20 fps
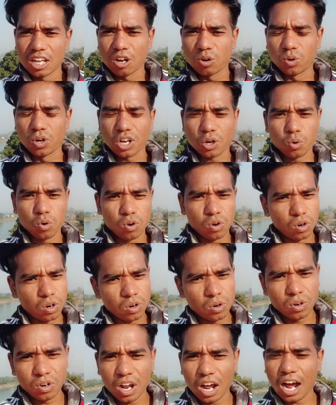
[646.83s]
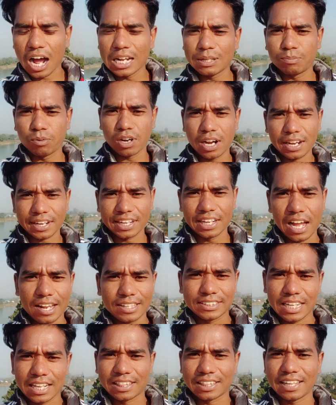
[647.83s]
उन्हें को आज बोला कि
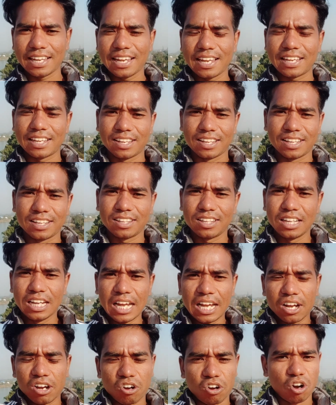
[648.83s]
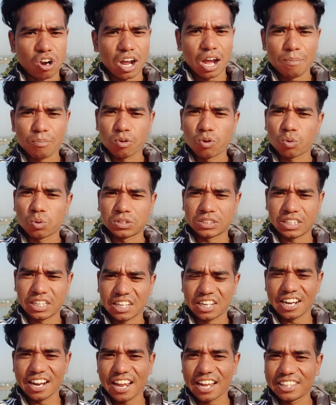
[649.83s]
आज चलते हैं और आपको कुछ
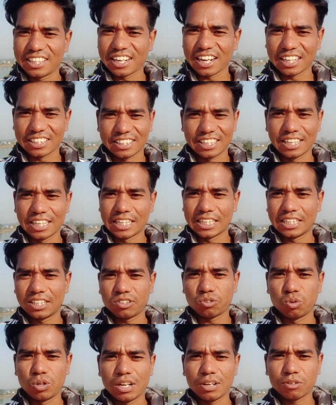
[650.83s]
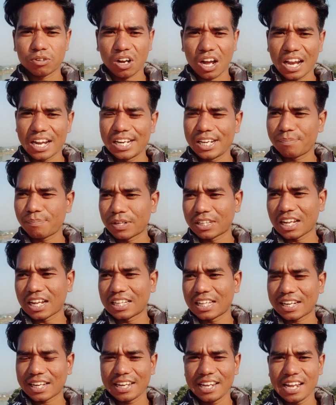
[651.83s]
एक नया दिखाते हैं उन्हें खाली पता
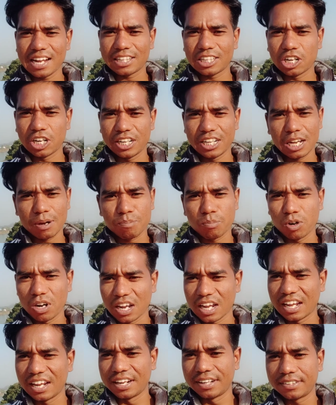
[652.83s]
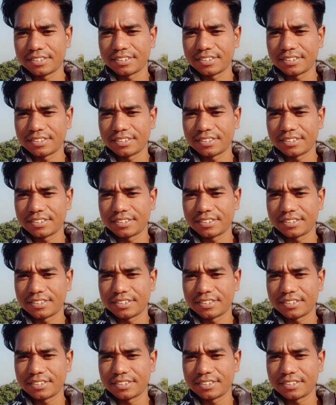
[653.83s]
था कि यहाँ धनिया पुल है